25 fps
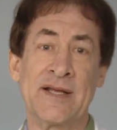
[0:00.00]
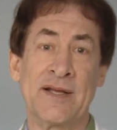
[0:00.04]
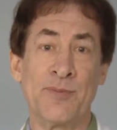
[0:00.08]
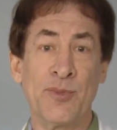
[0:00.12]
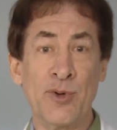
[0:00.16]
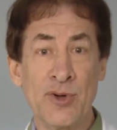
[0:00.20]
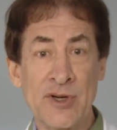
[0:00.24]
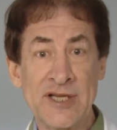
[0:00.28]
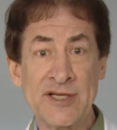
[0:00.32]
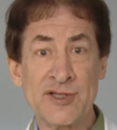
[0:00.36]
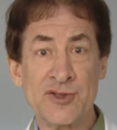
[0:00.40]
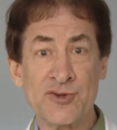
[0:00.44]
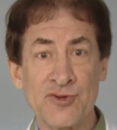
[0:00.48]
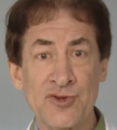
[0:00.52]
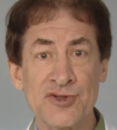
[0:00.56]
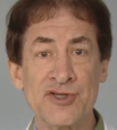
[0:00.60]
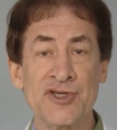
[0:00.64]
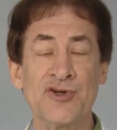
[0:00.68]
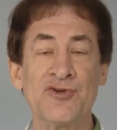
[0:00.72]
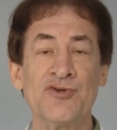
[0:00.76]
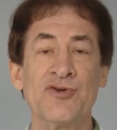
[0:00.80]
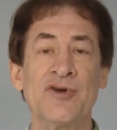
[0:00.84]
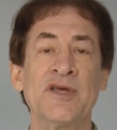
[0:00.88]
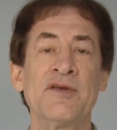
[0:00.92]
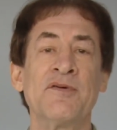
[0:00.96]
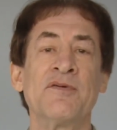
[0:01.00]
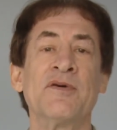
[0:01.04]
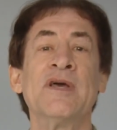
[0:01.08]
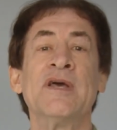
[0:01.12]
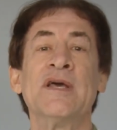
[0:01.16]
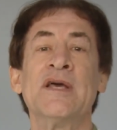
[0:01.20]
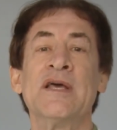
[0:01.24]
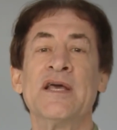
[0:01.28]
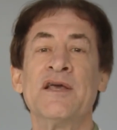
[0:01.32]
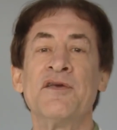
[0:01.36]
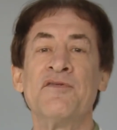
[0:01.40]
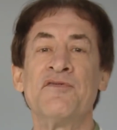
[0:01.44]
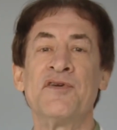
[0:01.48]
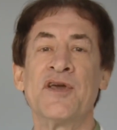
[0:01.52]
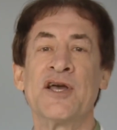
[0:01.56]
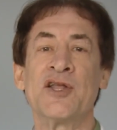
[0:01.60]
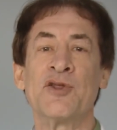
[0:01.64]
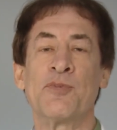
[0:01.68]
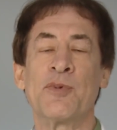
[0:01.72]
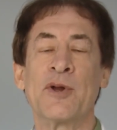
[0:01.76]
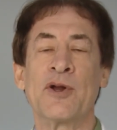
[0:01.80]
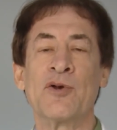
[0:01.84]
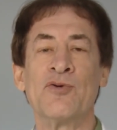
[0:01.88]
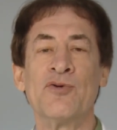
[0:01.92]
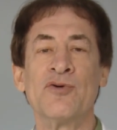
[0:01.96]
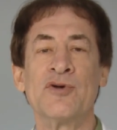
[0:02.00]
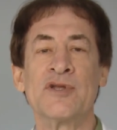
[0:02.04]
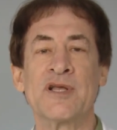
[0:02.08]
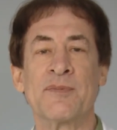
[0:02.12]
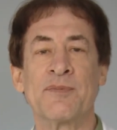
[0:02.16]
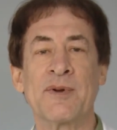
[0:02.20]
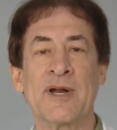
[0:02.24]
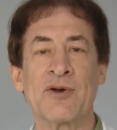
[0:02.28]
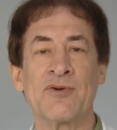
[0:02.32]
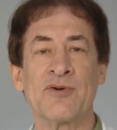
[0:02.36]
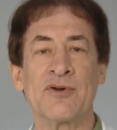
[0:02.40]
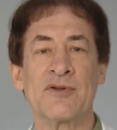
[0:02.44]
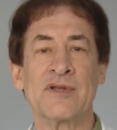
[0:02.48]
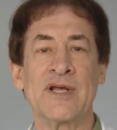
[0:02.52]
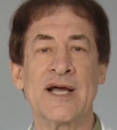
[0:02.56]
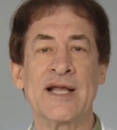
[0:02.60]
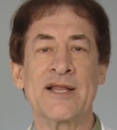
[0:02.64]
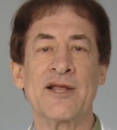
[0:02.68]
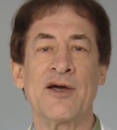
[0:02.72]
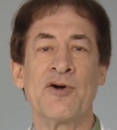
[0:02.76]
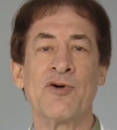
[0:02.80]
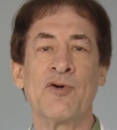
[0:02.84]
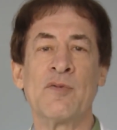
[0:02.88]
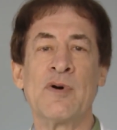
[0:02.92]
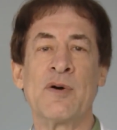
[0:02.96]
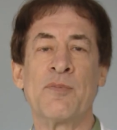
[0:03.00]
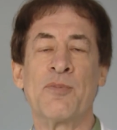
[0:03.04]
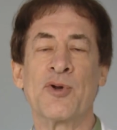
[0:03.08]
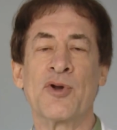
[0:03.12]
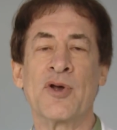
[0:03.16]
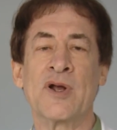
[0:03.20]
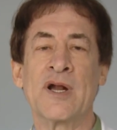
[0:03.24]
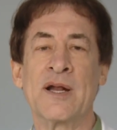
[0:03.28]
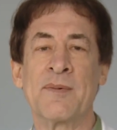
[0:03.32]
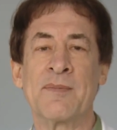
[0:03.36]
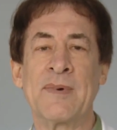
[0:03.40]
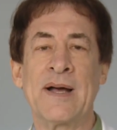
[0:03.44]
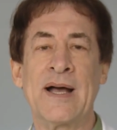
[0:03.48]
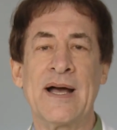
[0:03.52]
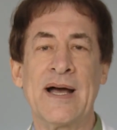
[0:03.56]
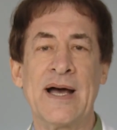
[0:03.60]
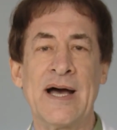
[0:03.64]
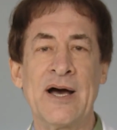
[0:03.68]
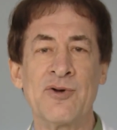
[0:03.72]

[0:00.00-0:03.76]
Por isso, continue enviando pergunta para contato programa